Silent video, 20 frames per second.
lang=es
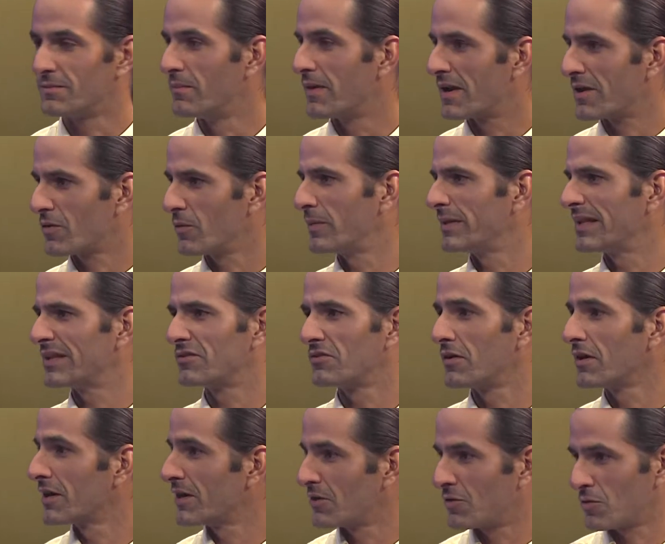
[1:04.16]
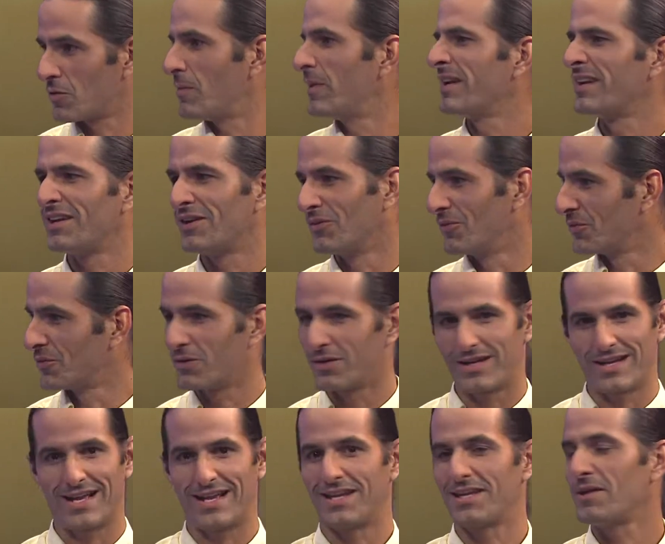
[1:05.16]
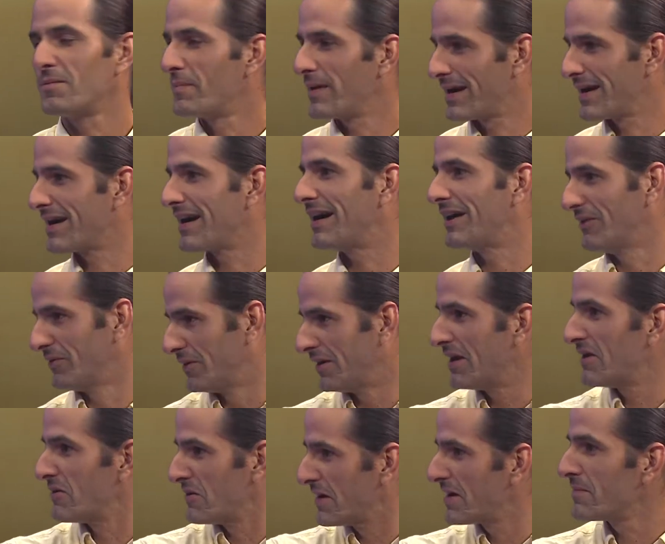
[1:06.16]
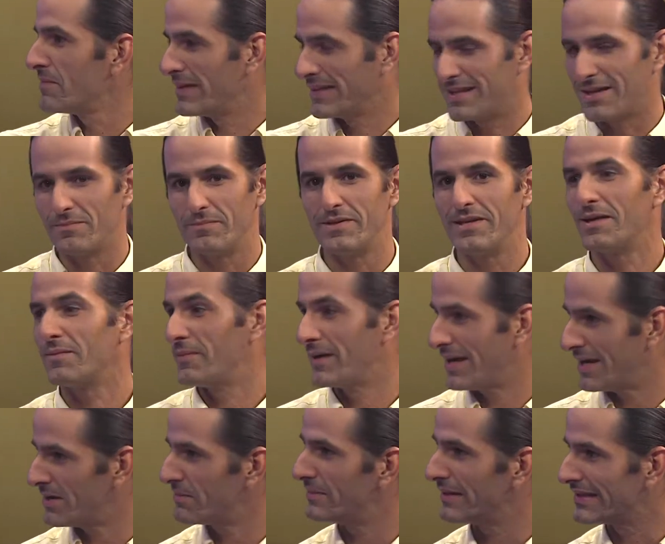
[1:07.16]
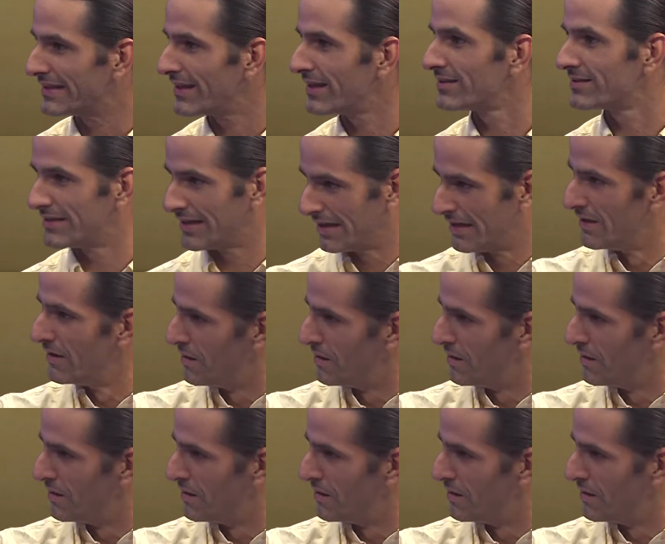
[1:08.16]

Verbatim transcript: mi recomendación es que no coman ninguno, ni carne ni pescado, ¿verdad? No hay que matar vida para alimentarse.